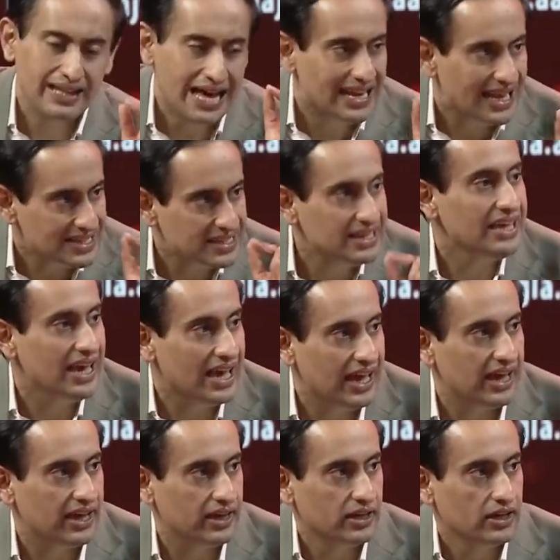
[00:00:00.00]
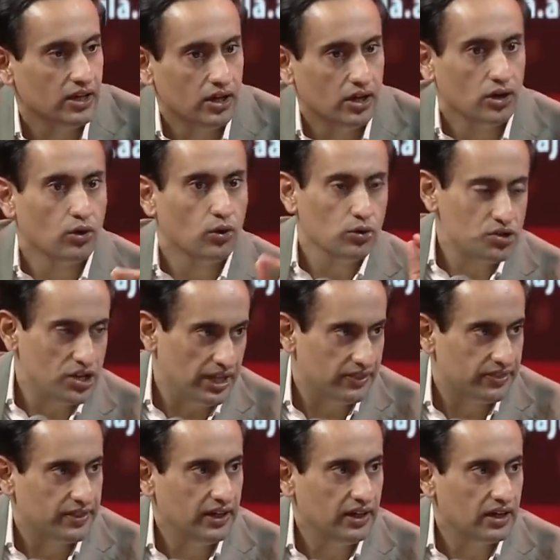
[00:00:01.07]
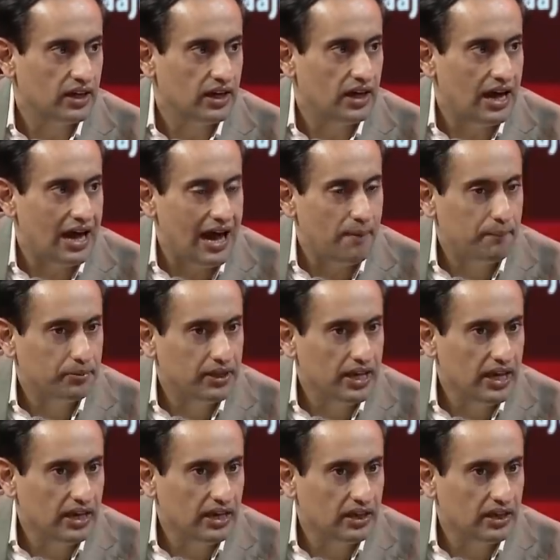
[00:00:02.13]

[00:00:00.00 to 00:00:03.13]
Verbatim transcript: नाराजगी है कुछ हद तक आपके